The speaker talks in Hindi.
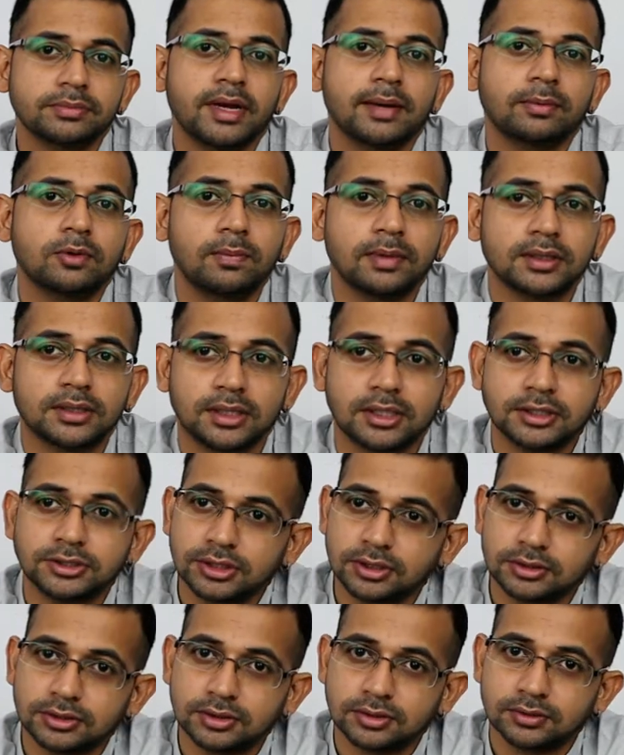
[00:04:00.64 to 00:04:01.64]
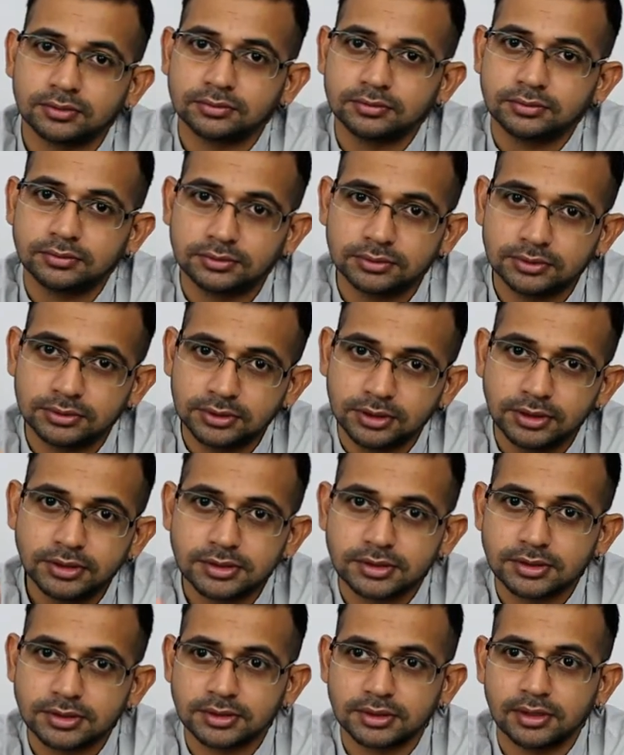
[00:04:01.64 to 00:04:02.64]
मैं आपको बताना चाहता हूँ
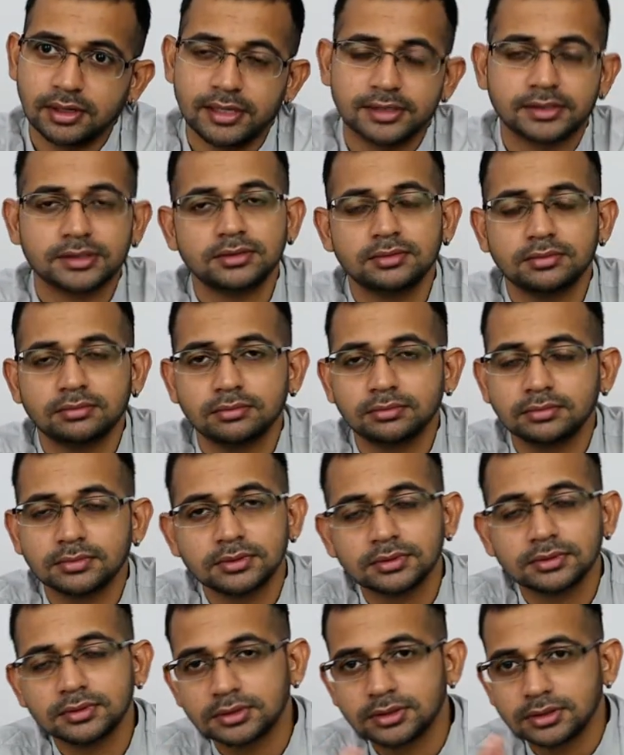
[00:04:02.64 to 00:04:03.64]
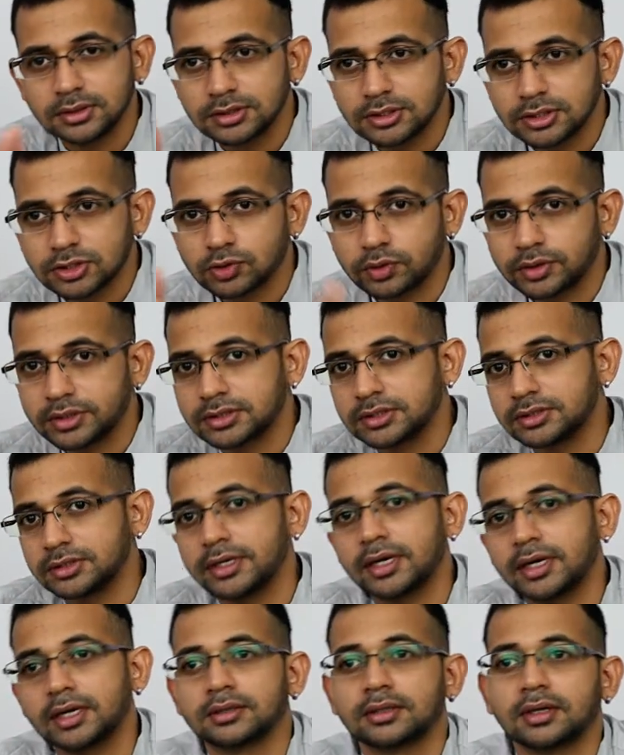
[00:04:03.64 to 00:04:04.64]
इस लेसन इस स्टोरी से
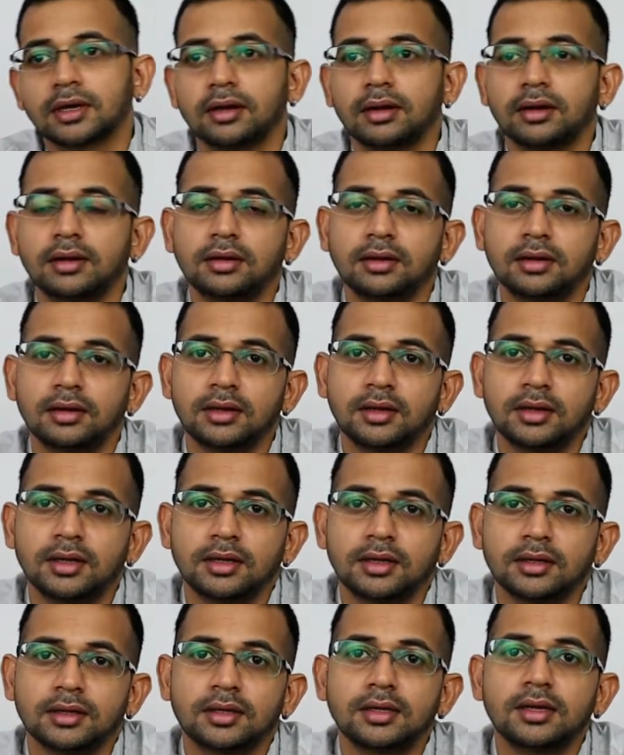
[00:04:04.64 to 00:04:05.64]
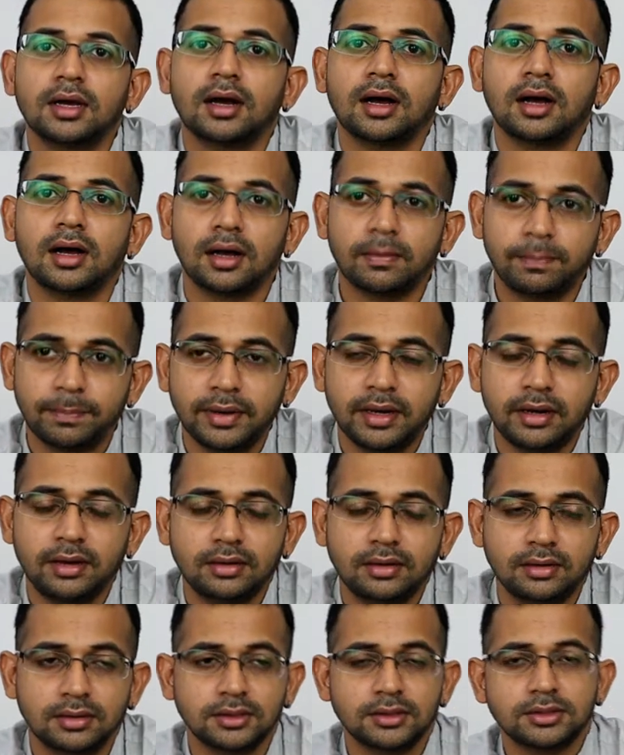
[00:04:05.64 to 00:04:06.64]
ये आता है कि अपने
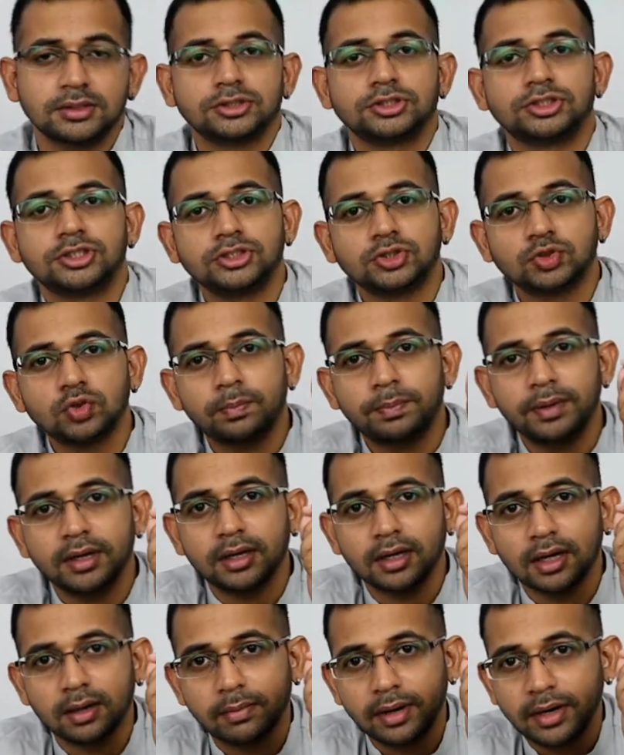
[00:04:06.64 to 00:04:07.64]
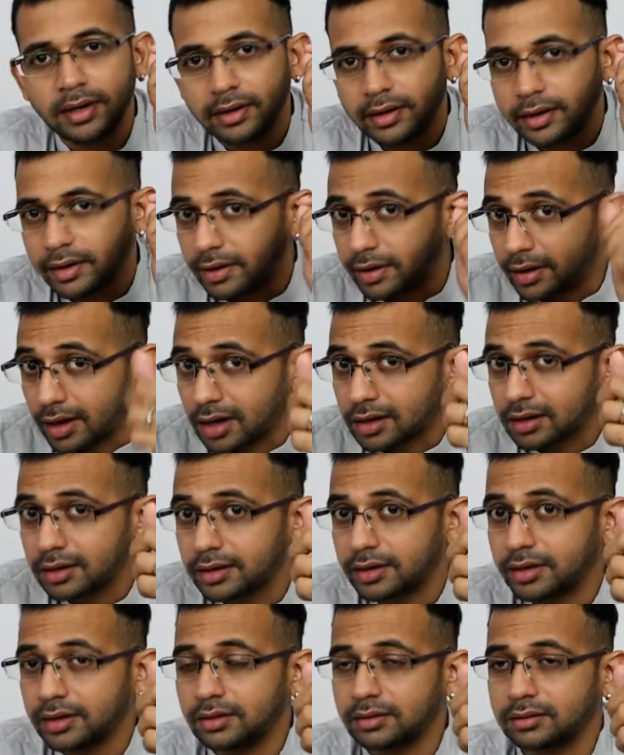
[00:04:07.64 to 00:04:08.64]
चीज़ों पे घमंड ना
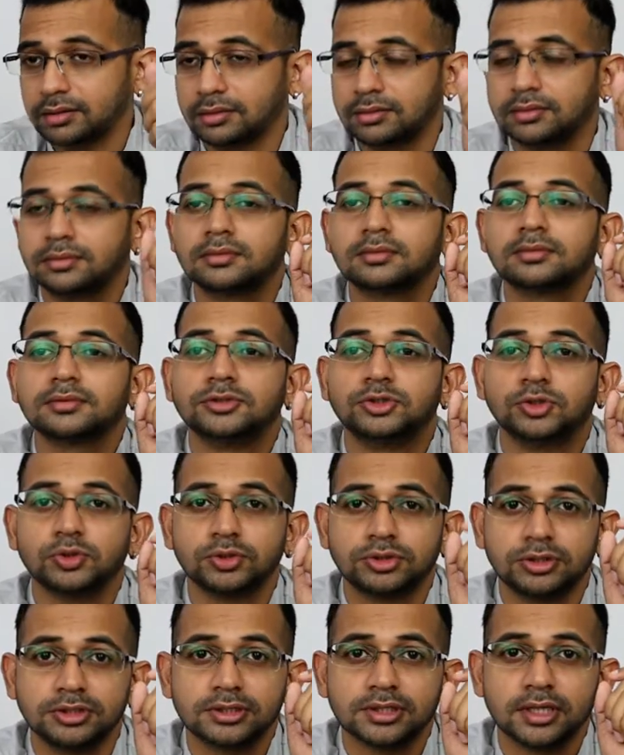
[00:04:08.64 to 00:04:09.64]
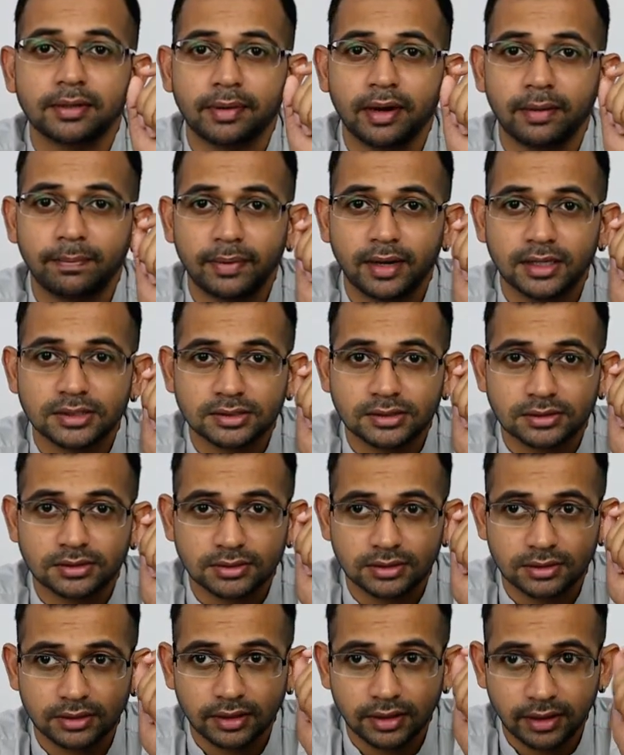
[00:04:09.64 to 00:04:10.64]
करें जो चीज़ आपके पास
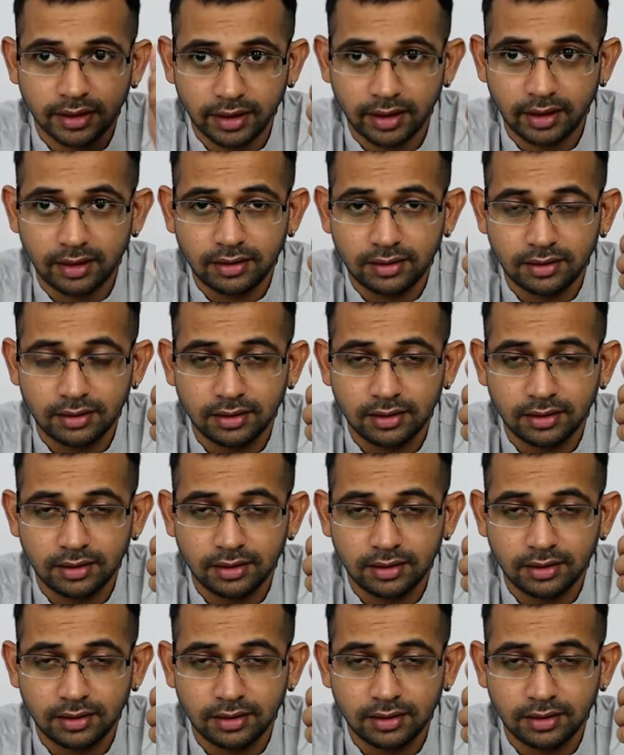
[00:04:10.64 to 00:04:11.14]
है